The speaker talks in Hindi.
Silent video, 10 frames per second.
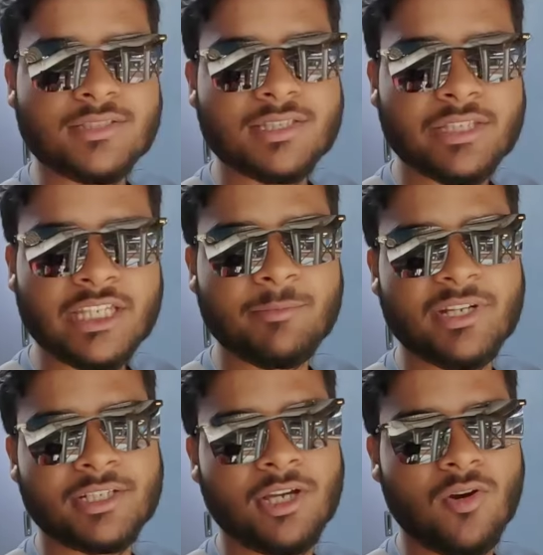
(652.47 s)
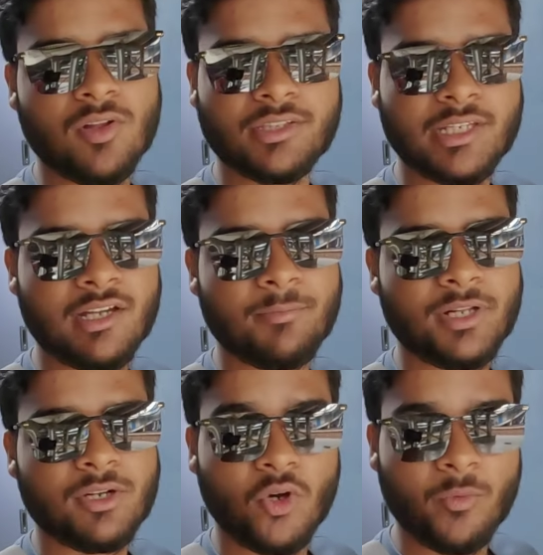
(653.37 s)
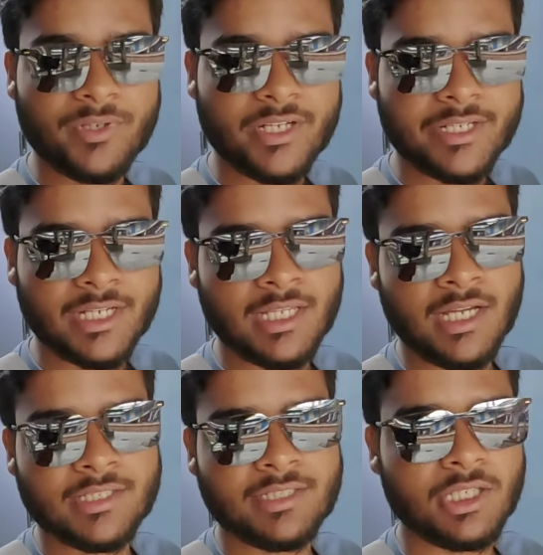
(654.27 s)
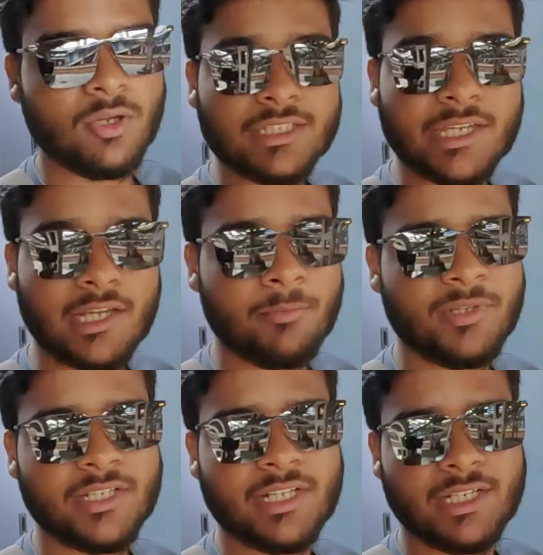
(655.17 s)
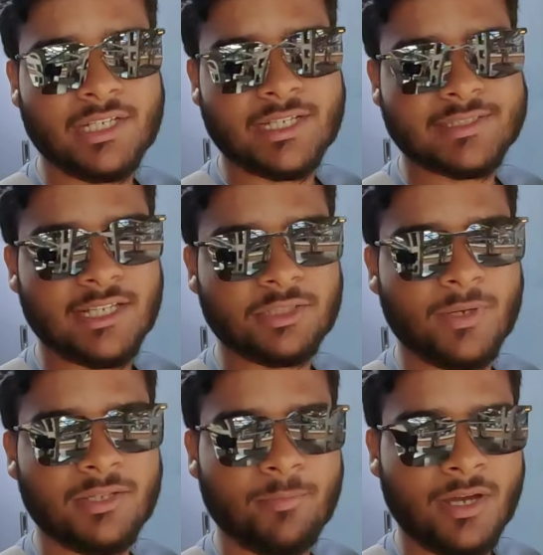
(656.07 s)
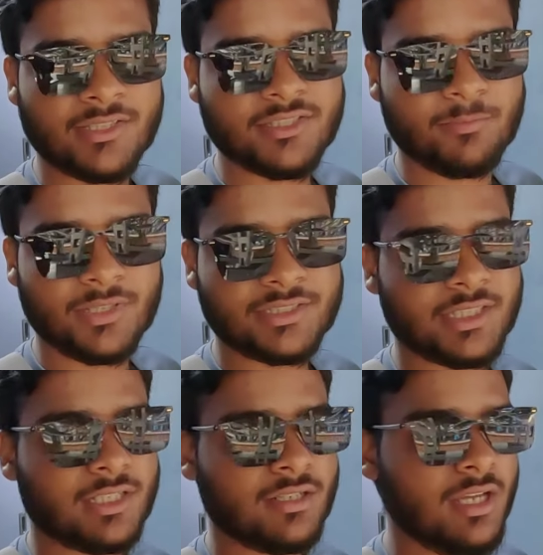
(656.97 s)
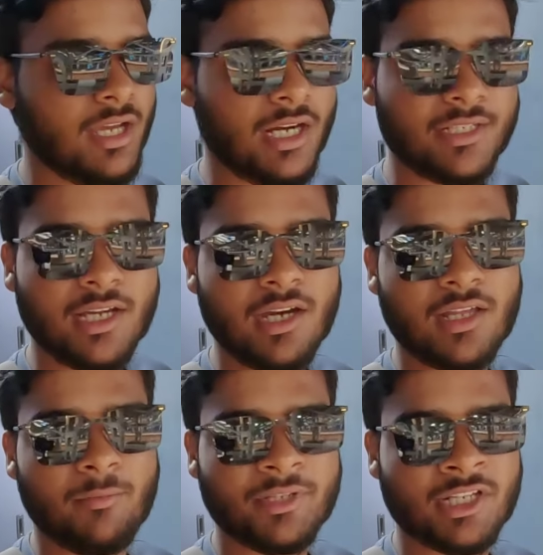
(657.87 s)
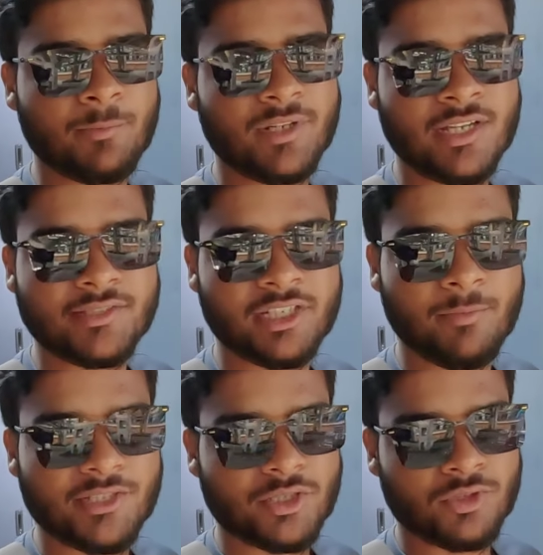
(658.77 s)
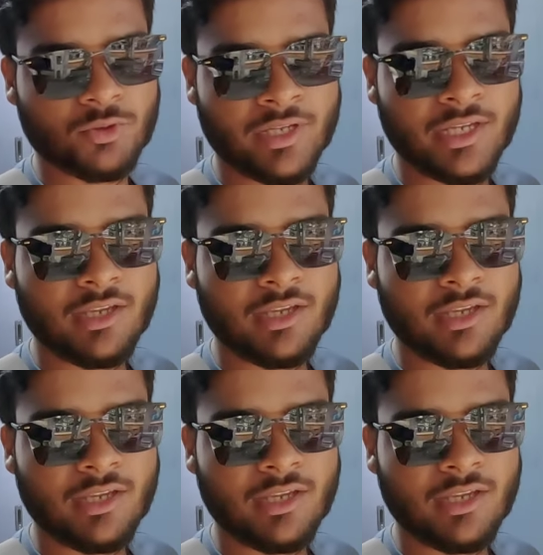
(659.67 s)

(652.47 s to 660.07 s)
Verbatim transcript: जस्ट तीन मिनट का हॉल था यहाँ पर नौ मिनट डिले आई थी ग्यारह मिनट के डिले के साथ भाई पाँच बजकर अट्ठारह मिनट पर यहाँ से डिपार्चर हो चुकी